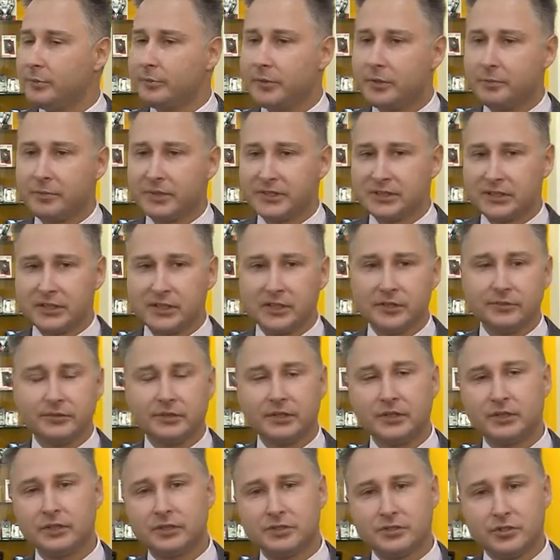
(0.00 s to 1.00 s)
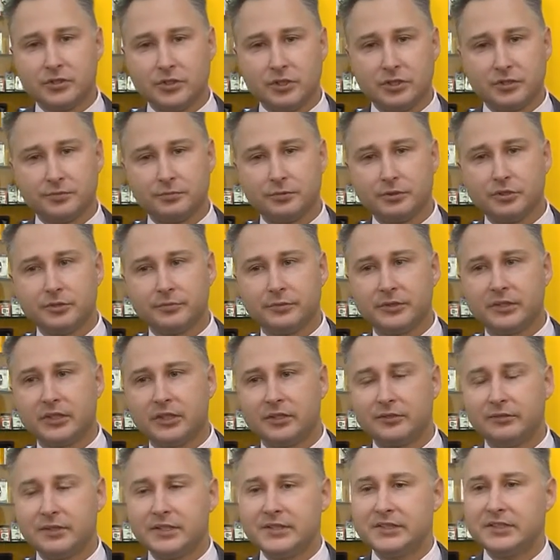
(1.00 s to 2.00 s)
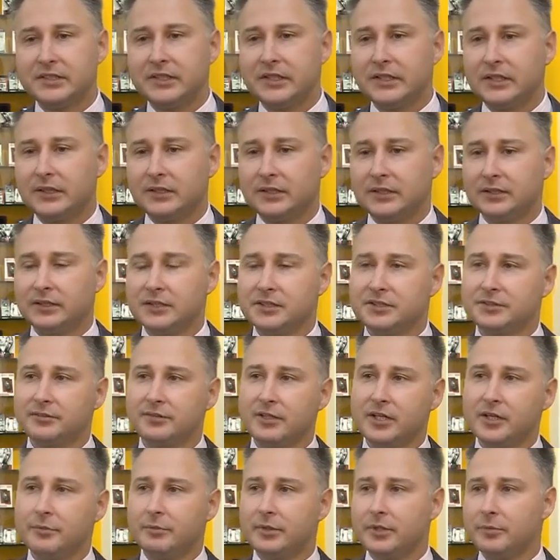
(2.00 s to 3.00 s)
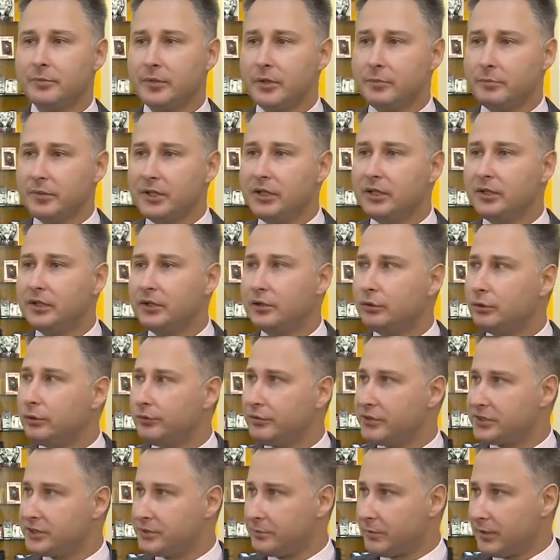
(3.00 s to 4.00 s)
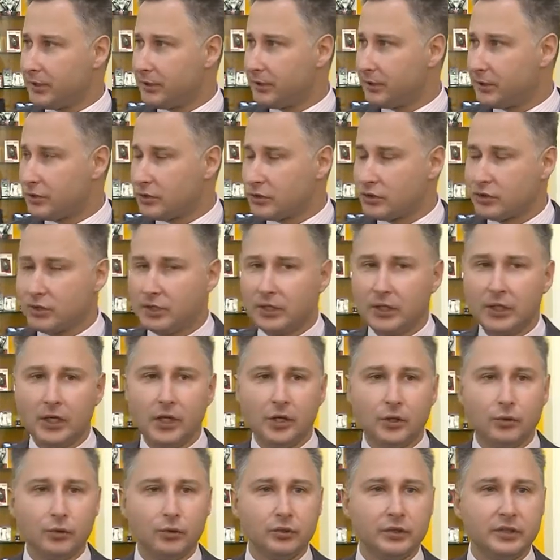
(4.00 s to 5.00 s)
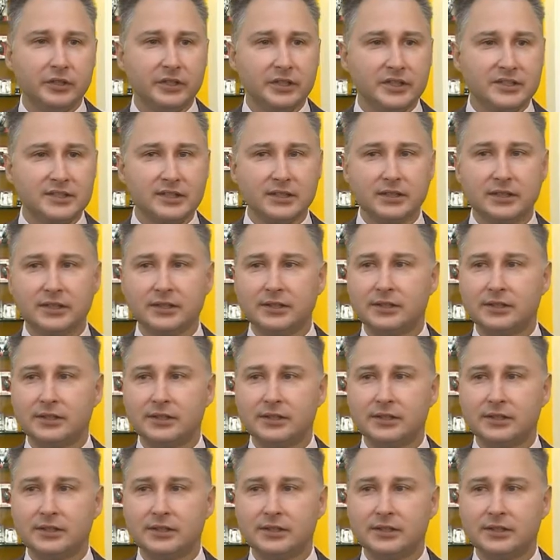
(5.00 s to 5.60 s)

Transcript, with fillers: мы последовательно сейчас будем открывать так называемые мобильные офисы продаж. Он несколько